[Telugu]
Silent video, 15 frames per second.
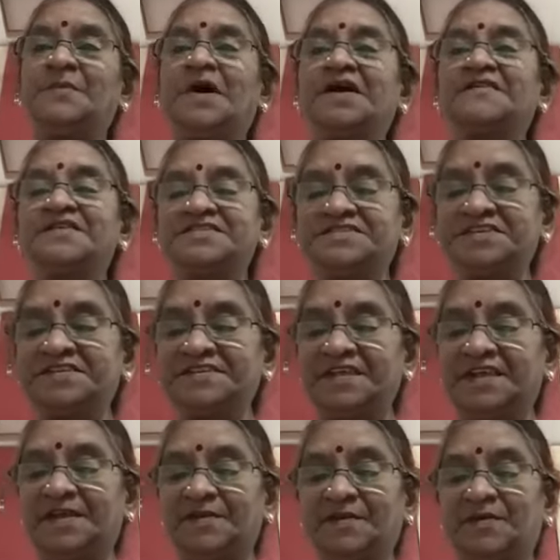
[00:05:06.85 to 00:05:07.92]
భగవత్
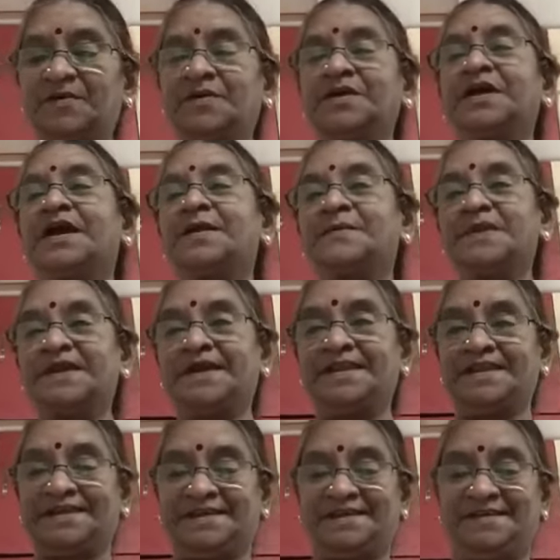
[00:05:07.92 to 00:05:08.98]
చింతనలో
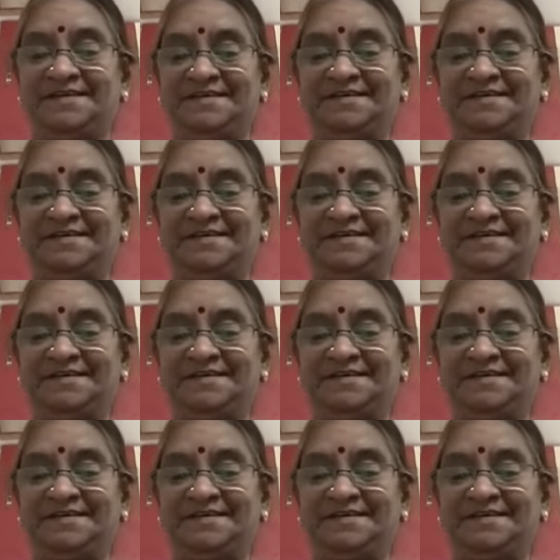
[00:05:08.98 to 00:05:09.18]
గడపడానికి